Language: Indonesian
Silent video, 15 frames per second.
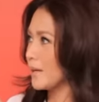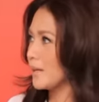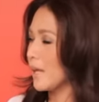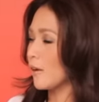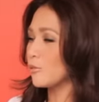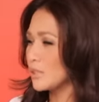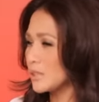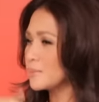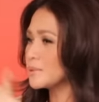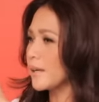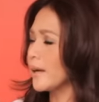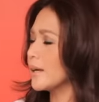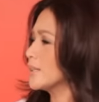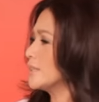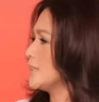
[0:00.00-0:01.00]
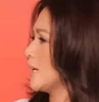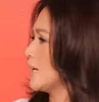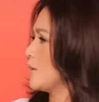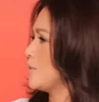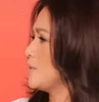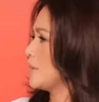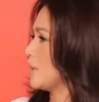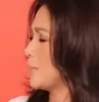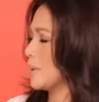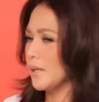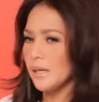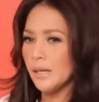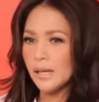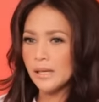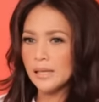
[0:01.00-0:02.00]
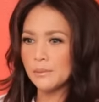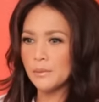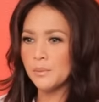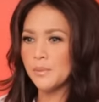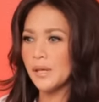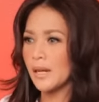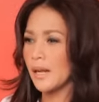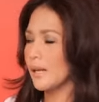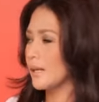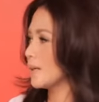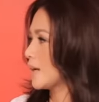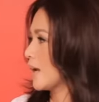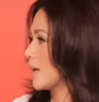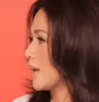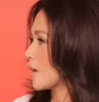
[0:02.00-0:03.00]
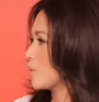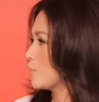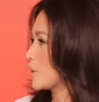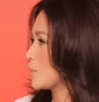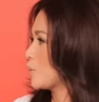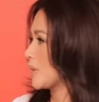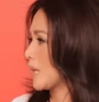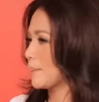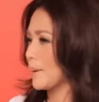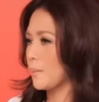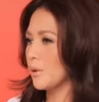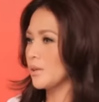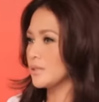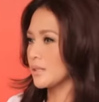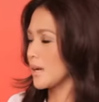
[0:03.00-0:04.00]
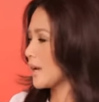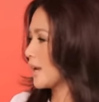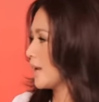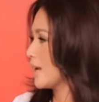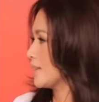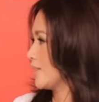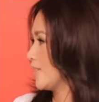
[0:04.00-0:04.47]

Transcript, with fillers: ya aku tetap sayang dia ya udah, tapi ya membiarkan anakku berbuat apapun serah deh gitu